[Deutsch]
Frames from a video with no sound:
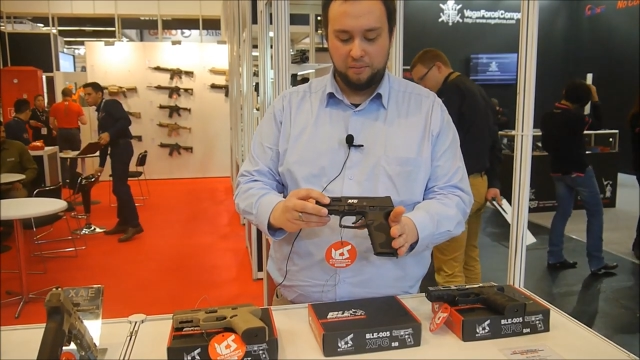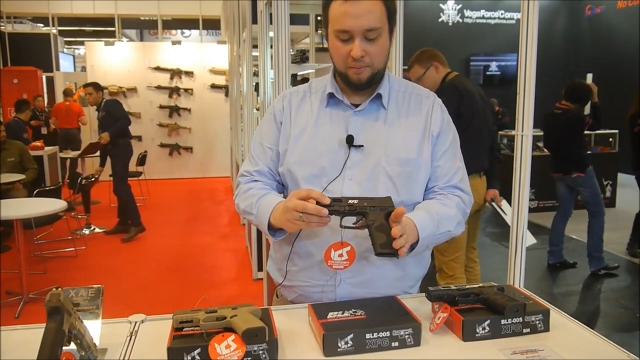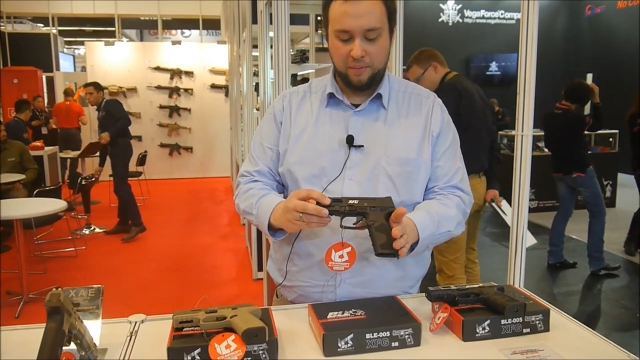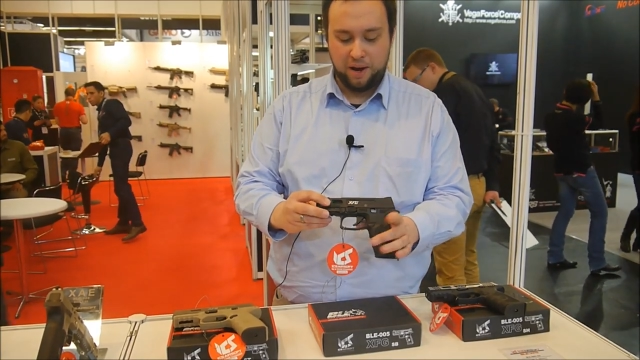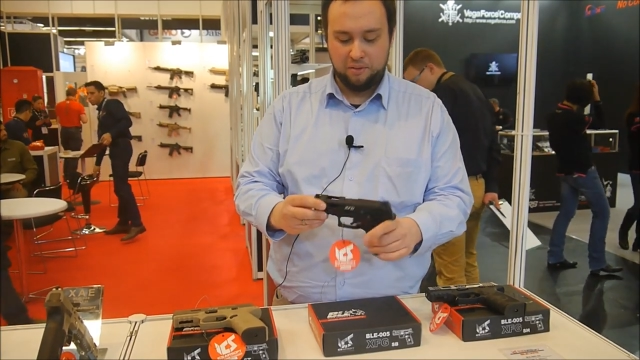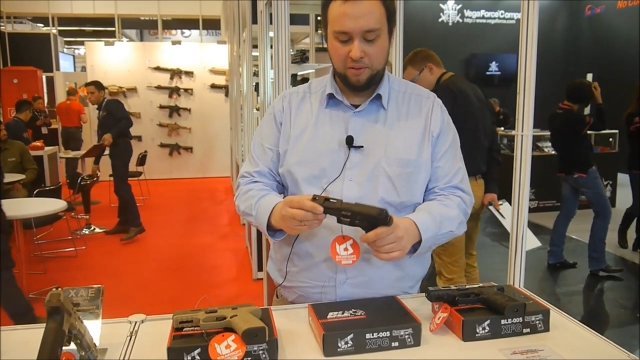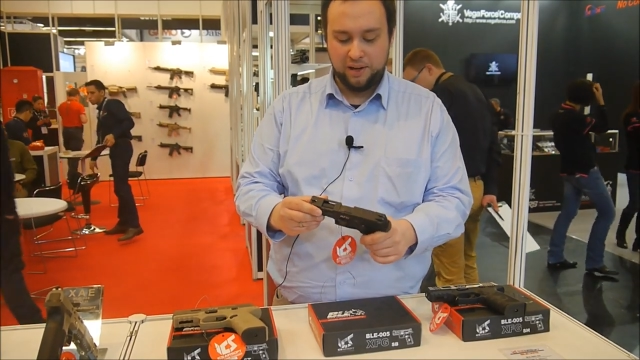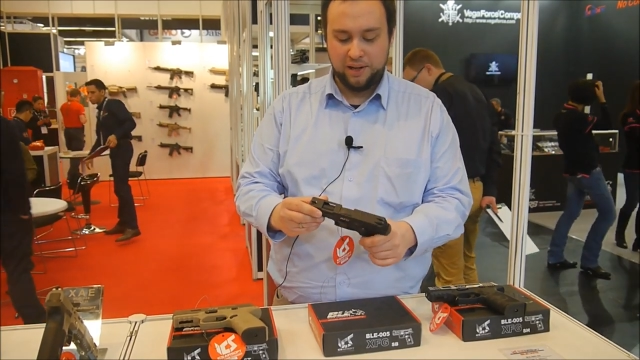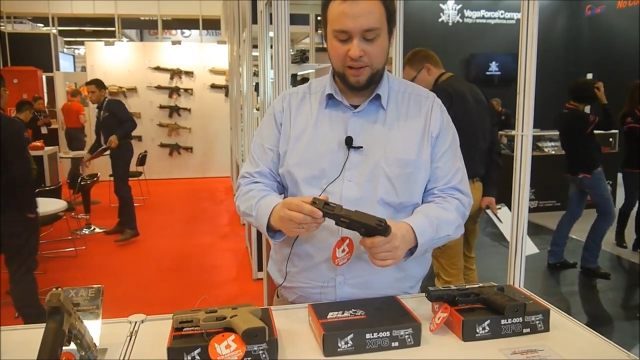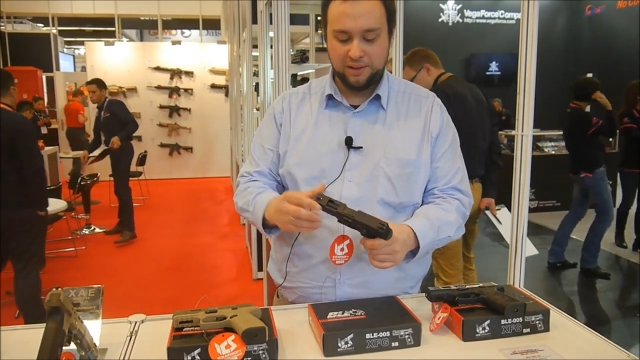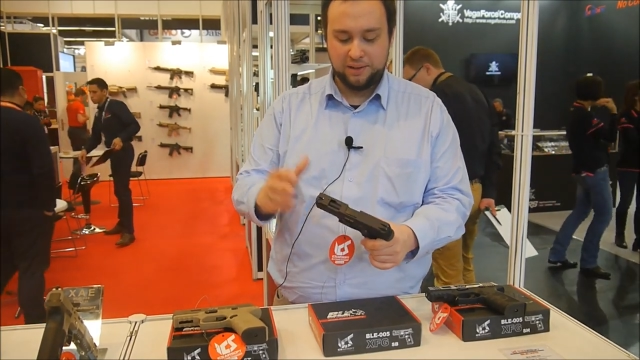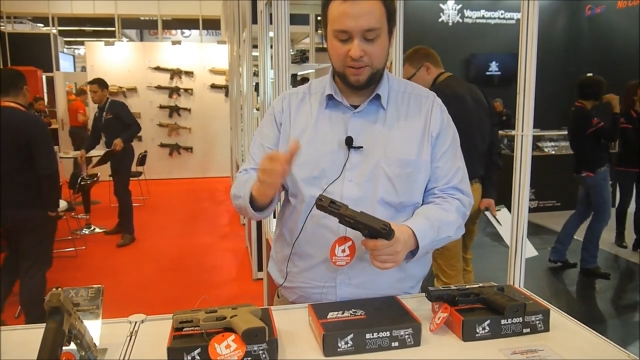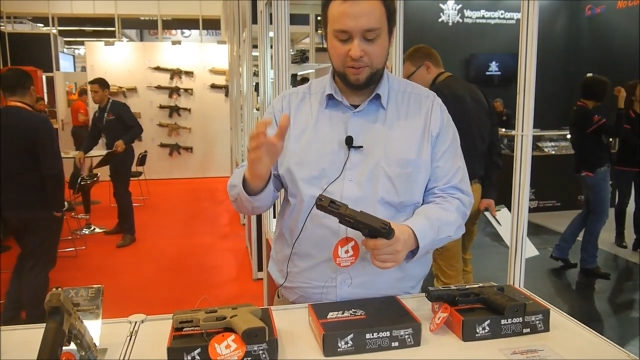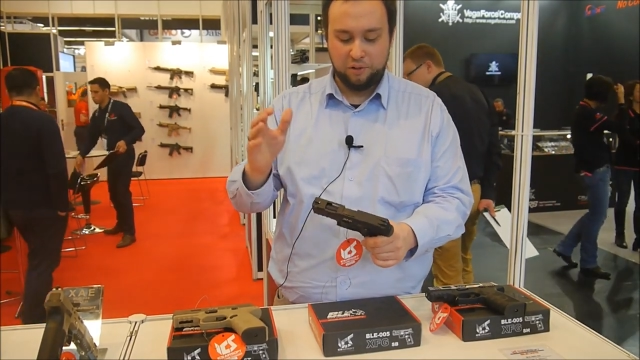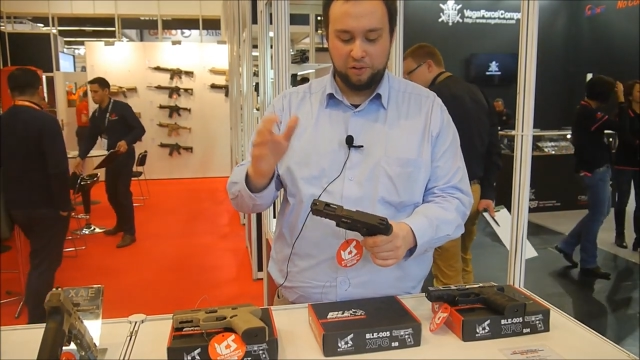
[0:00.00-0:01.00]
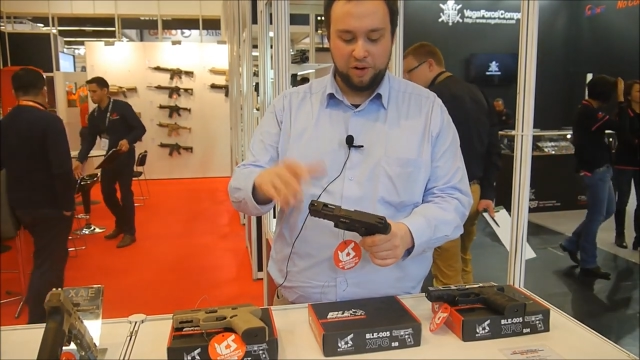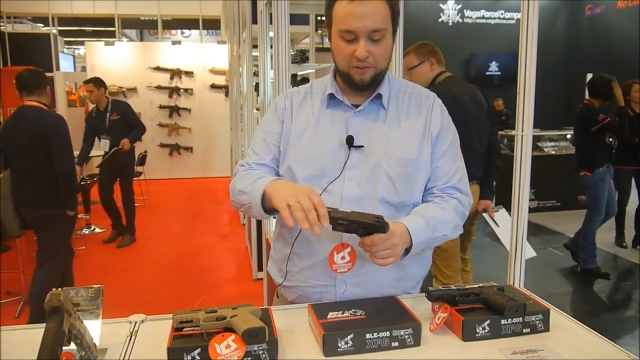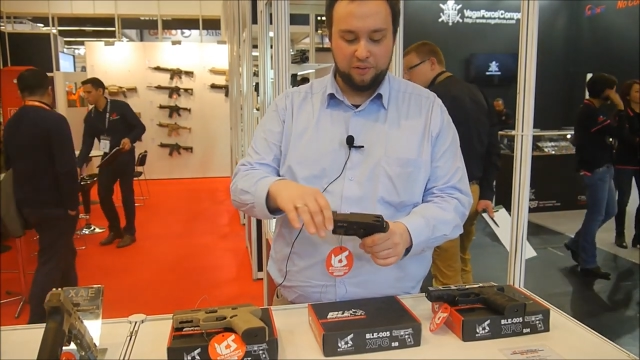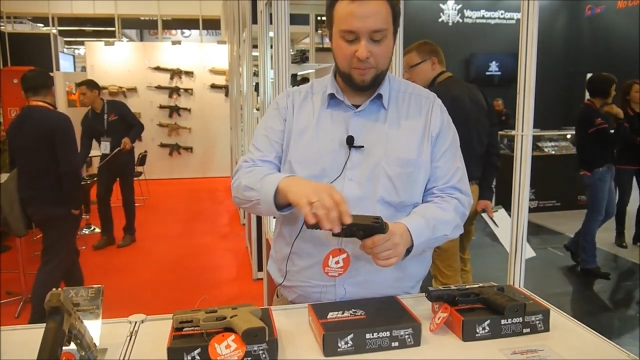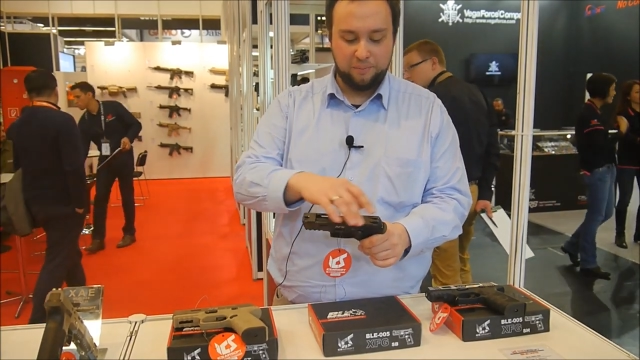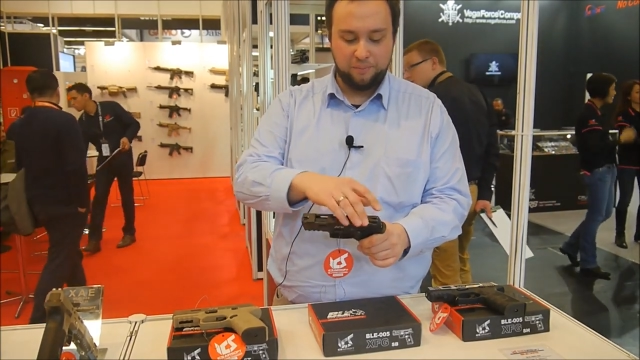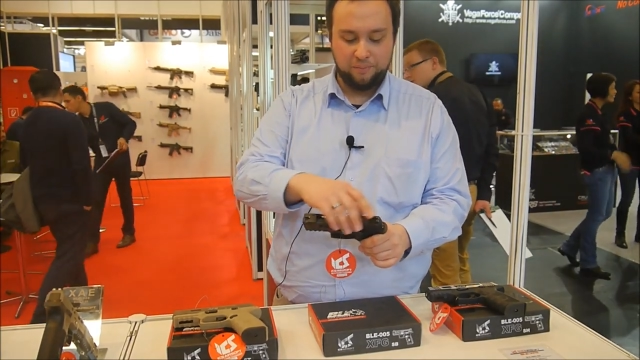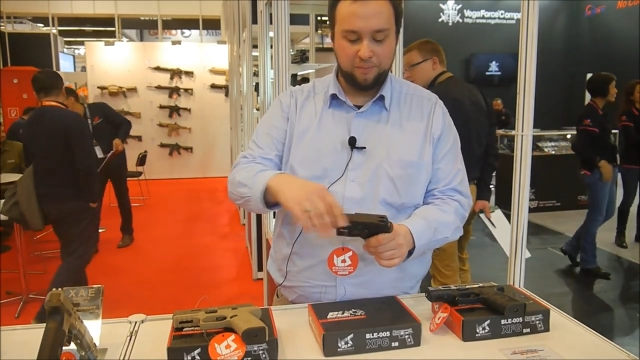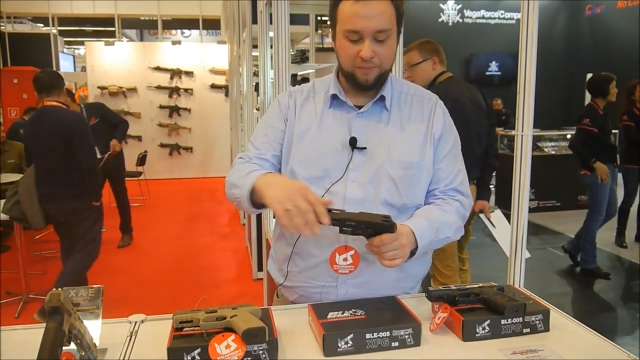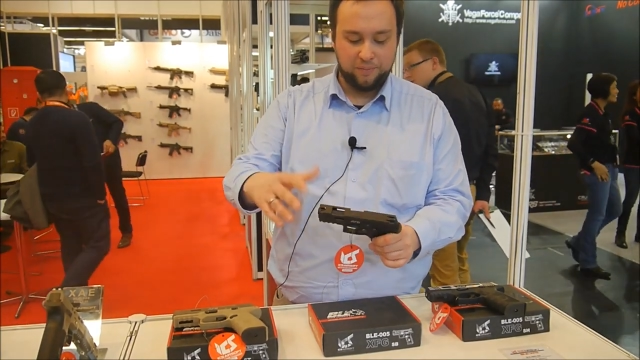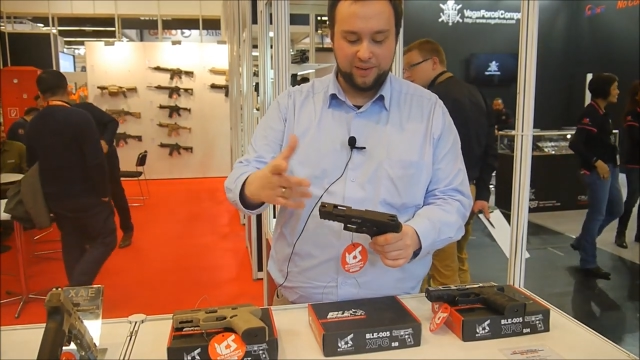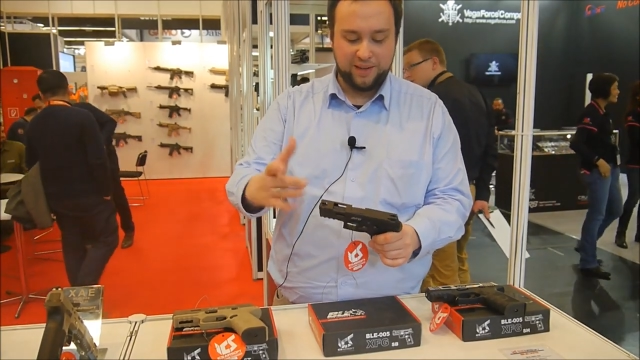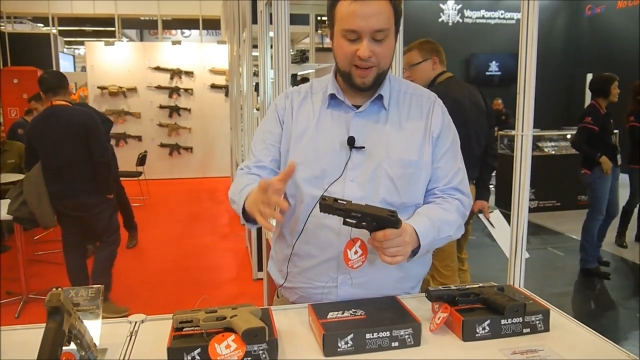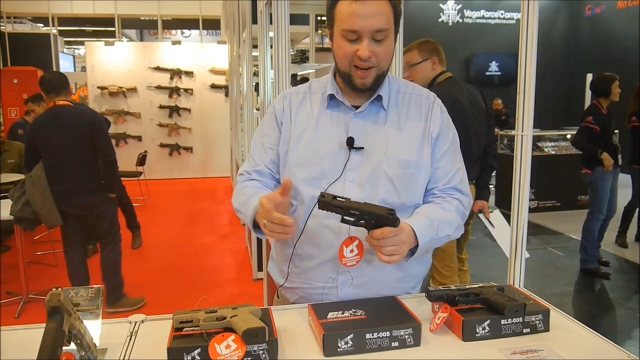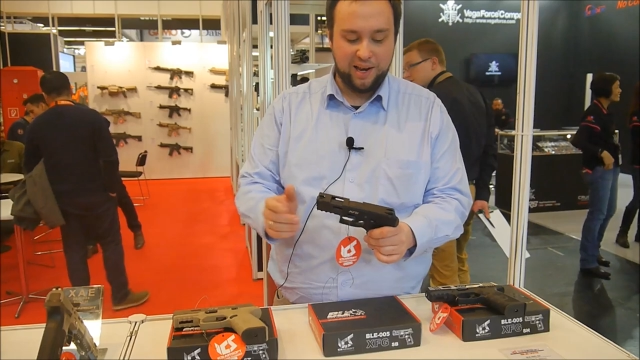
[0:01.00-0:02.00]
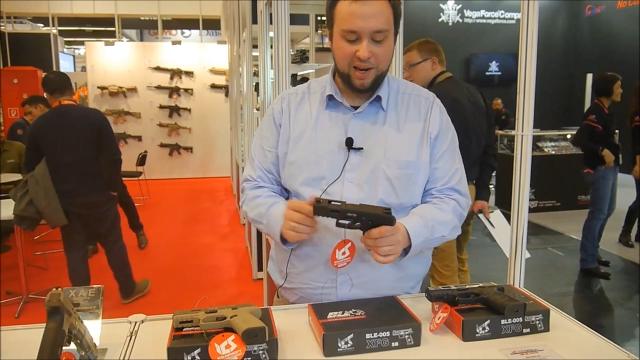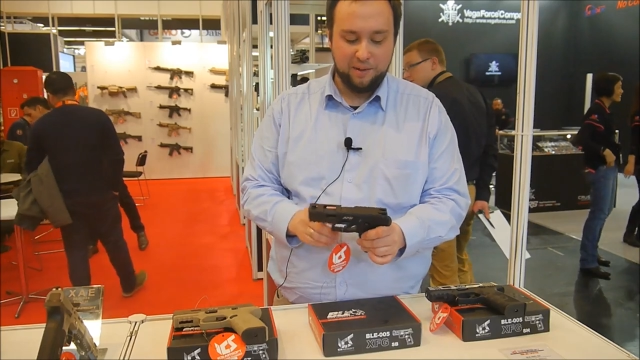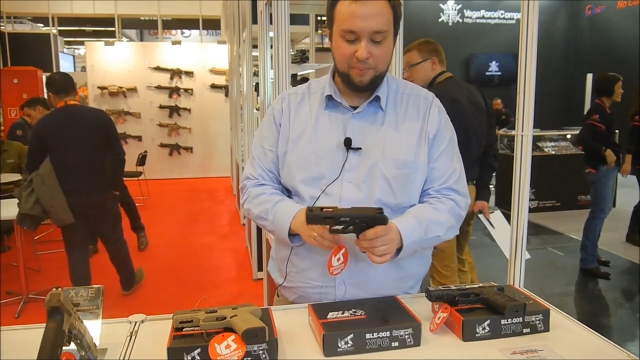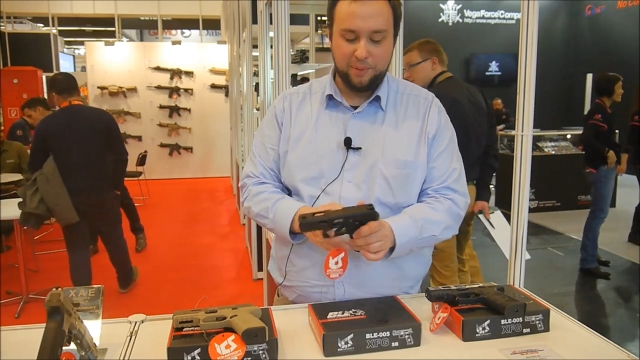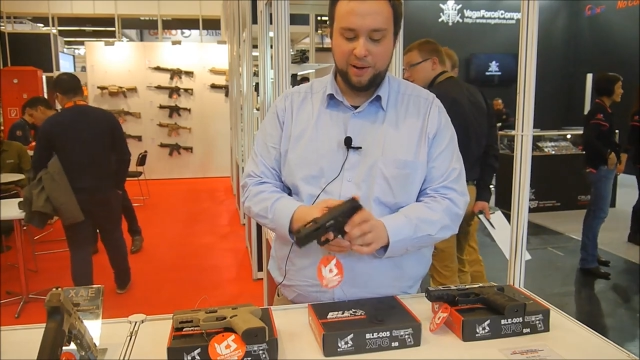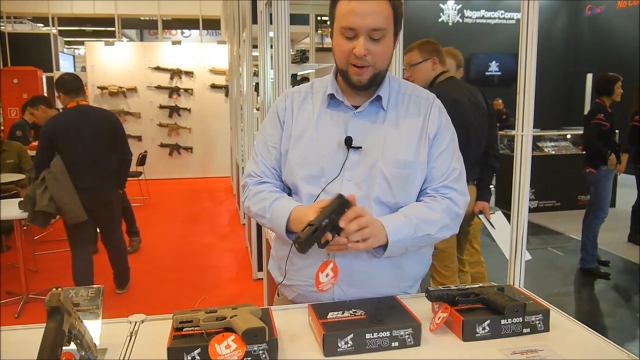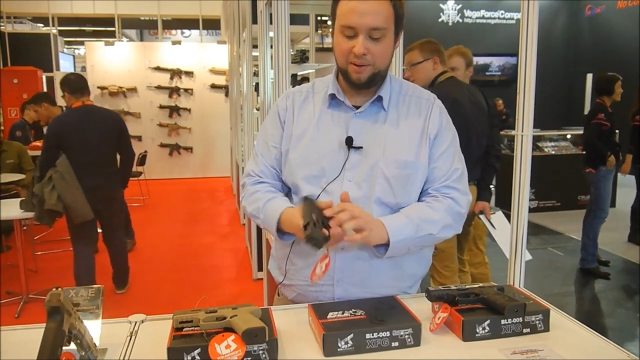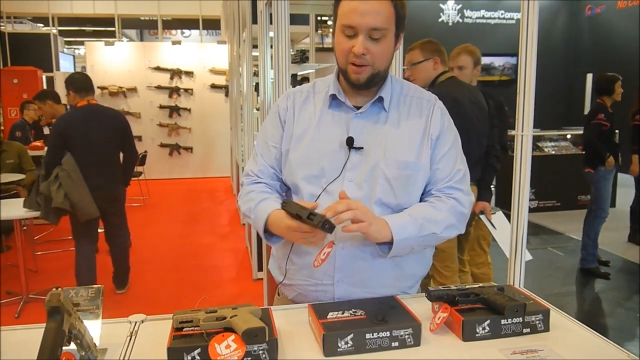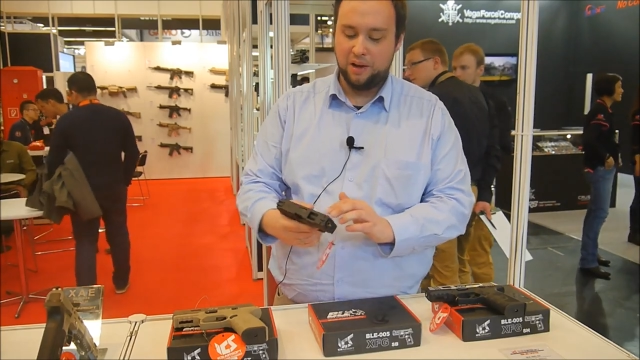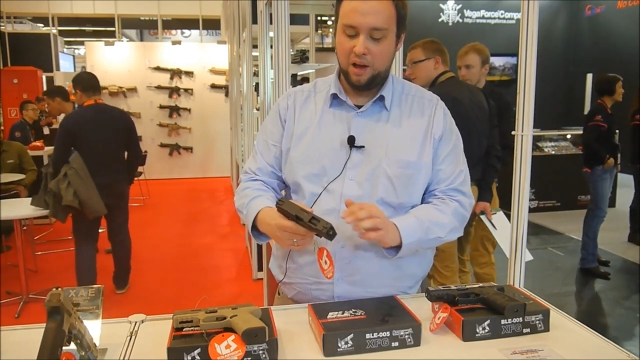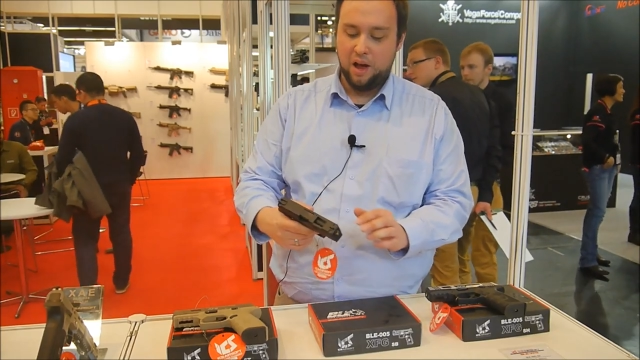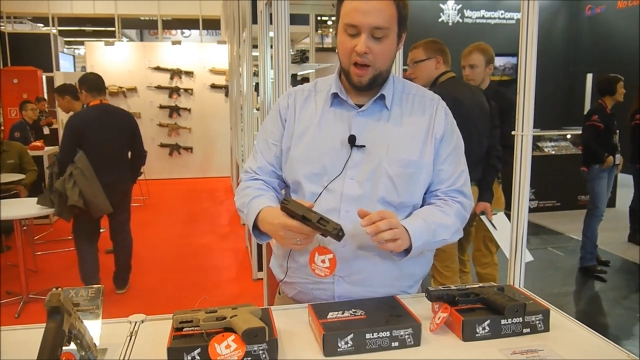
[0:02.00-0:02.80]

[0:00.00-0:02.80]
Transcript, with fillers: Mag Release oder vom Zerlegepin.